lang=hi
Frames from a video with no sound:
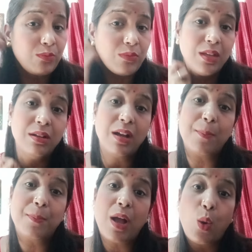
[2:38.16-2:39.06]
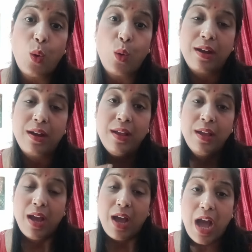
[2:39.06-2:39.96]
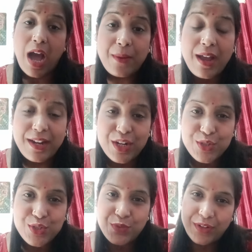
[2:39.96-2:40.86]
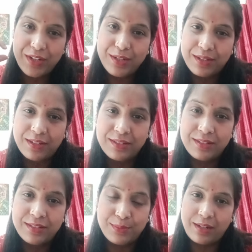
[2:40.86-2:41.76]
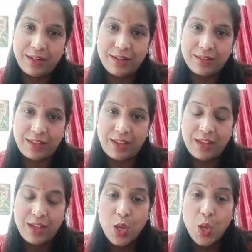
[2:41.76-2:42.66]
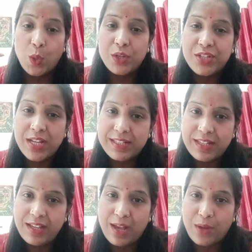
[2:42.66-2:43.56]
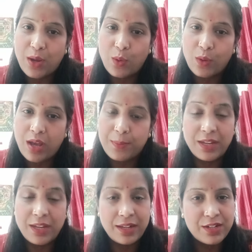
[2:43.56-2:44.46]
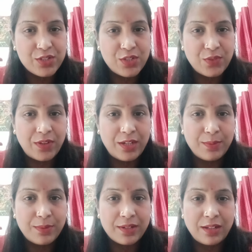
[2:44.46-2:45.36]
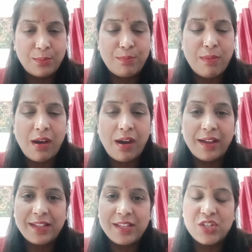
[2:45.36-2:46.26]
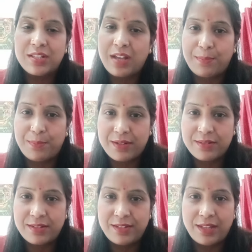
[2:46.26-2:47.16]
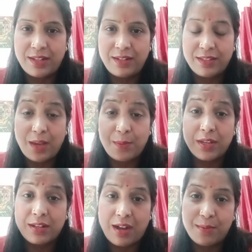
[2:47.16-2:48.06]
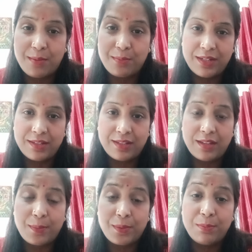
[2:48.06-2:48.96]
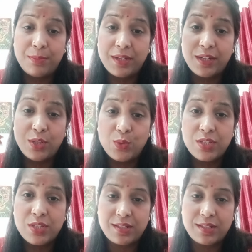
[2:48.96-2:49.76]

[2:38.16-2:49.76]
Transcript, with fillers: आपका और आपका एनर्जी फील्ड बदलने लगता है और जैसे ही आपका और आपकी एनर्जी फील्ड बदला बाहर की चीज़ें आप पर असर नहीं डालेंगी आपके काम बनेंगे आपकी बिगड़ी हुई चीज़ें